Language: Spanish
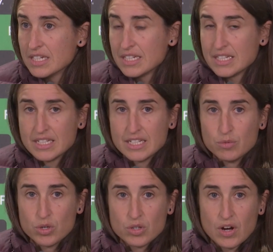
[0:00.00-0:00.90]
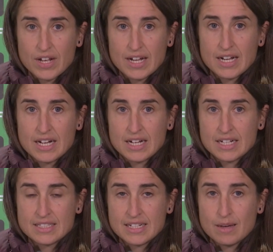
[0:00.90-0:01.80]
y bueno,
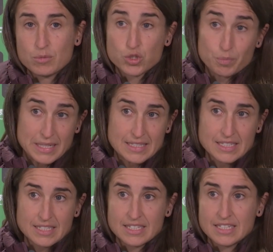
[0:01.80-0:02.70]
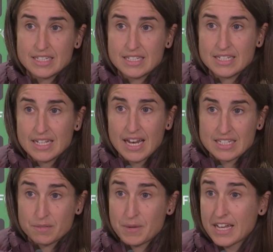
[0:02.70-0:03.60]
ahora teníamos Betis y,
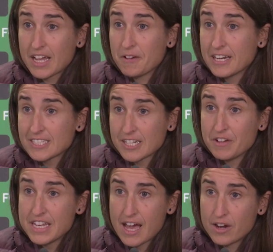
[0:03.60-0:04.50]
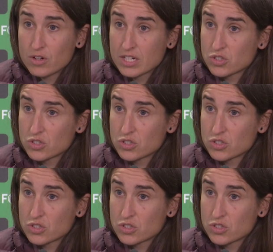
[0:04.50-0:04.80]
la semana que viene Sevilla, ¿no?